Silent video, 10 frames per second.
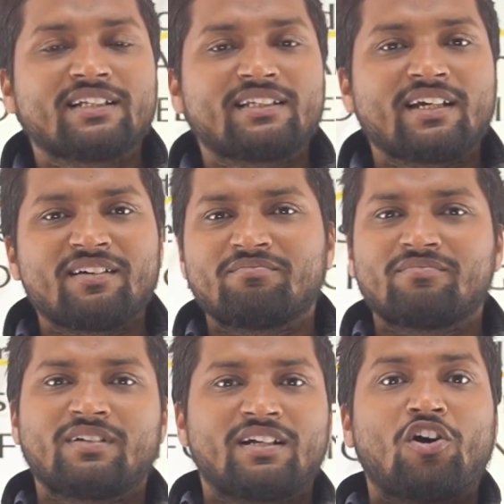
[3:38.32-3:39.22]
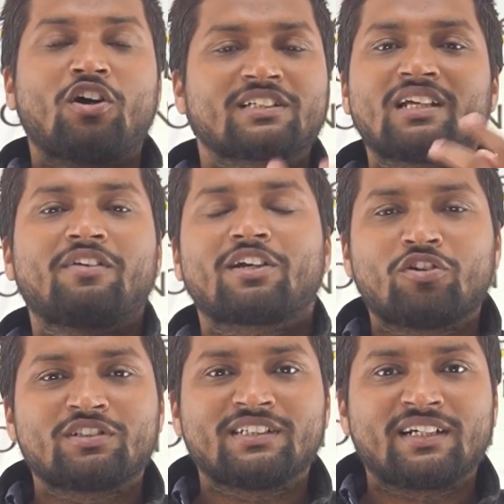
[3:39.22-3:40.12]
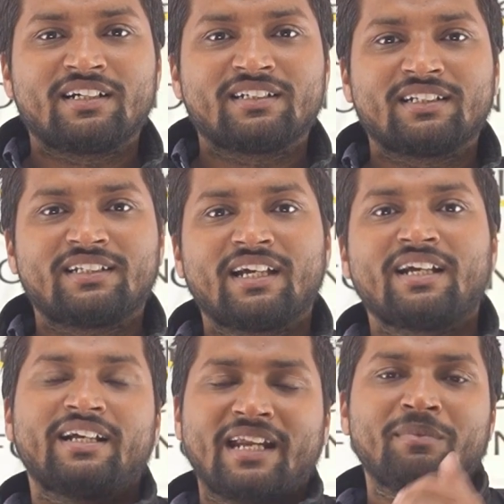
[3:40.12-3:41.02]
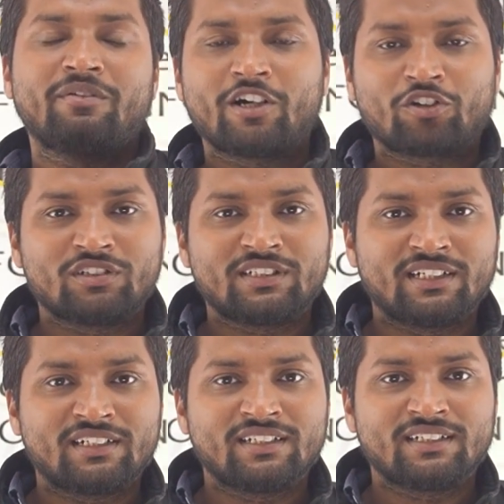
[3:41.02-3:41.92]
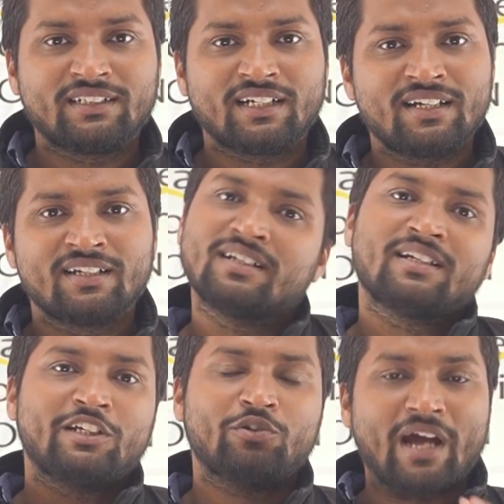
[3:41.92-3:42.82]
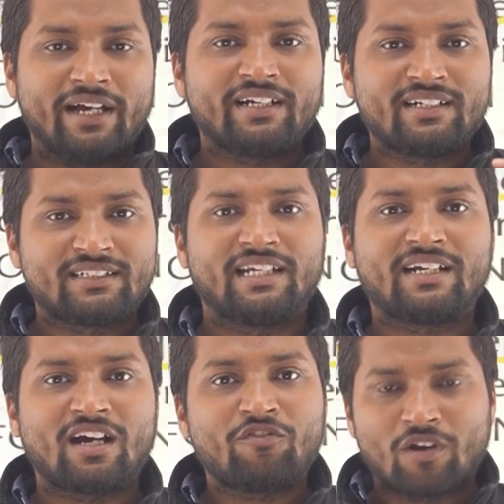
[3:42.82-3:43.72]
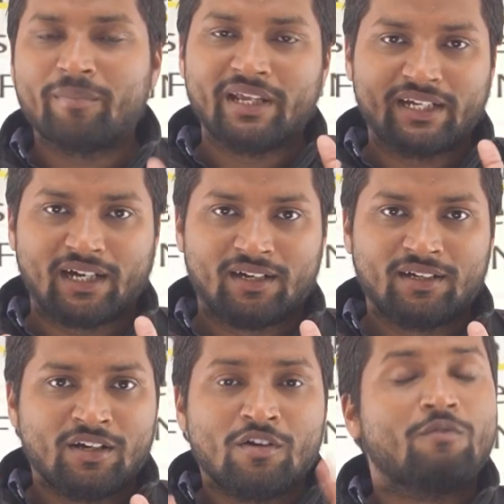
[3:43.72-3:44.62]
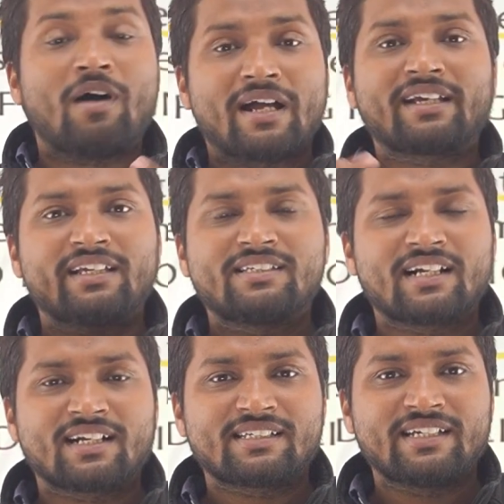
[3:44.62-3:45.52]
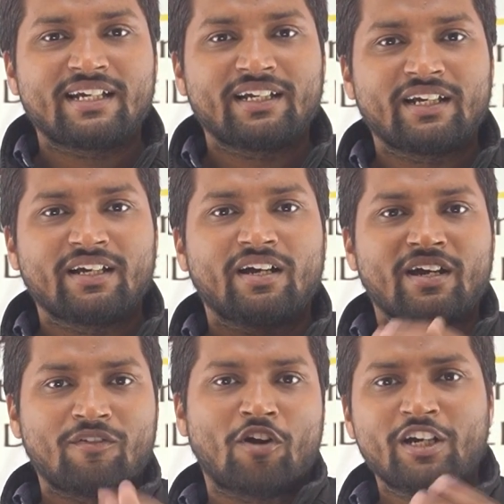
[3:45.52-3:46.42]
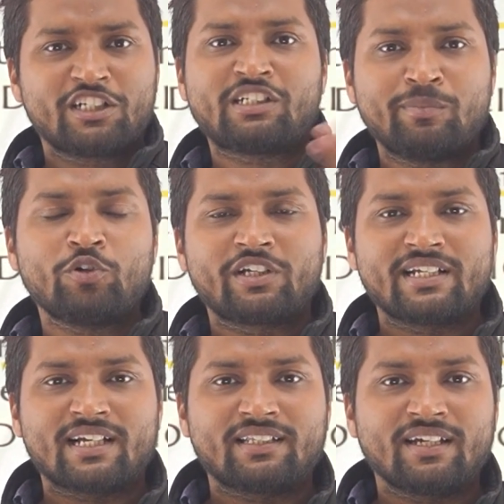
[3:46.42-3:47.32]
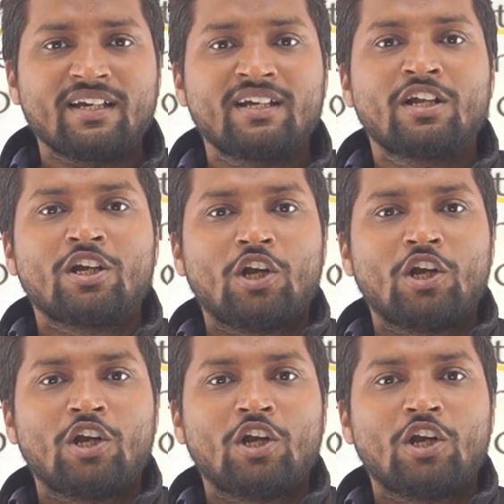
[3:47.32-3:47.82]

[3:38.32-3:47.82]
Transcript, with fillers: देती है ऑस्कर अवार्ड कौन सी कंट्री देती है ग्रेमी अवार्ड कौन सी कंट्री देती है यूनाइटेड स्टेट ऑफ अमेरिका वहां के किस जगह से ये अवार्ड डिस्ट्रीब्यूट किए जाते हैं